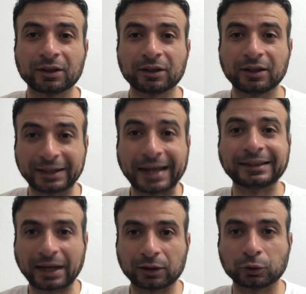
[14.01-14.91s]
الجاي
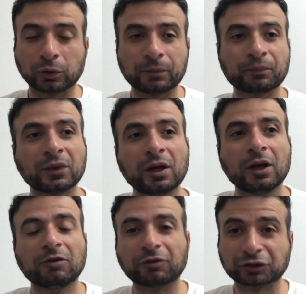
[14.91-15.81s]
ده على طول
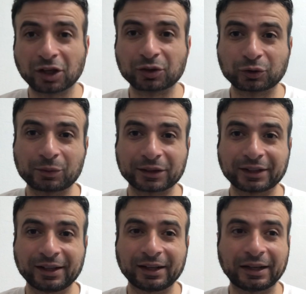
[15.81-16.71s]
ففي شهر أكتوبر
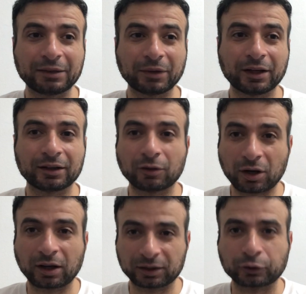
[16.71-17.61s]
ده هيبقى اللي
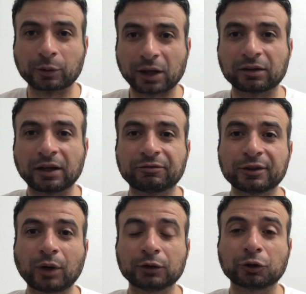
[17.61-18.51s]
هو أكتوبر
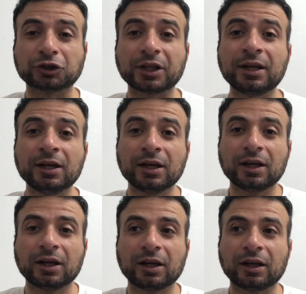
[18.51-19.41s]
2021
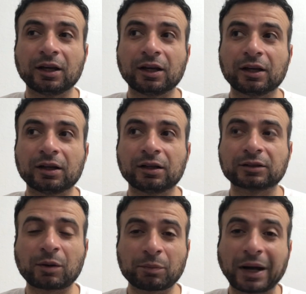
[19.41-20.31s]
آه،
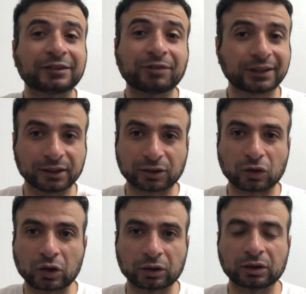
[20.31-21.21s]
طبعا بعد فتح
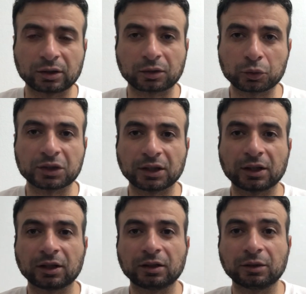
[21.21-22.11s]
الطيران الروسي
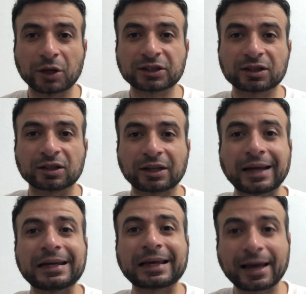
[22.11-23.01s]
لمصر
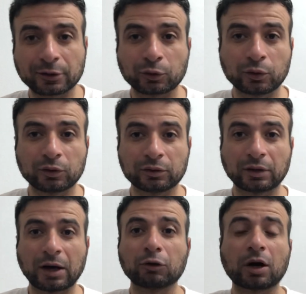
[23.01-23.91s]
كان لكايرو
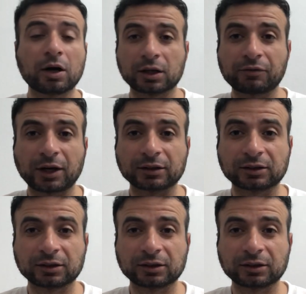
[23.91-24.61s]
أو القاهرة فقط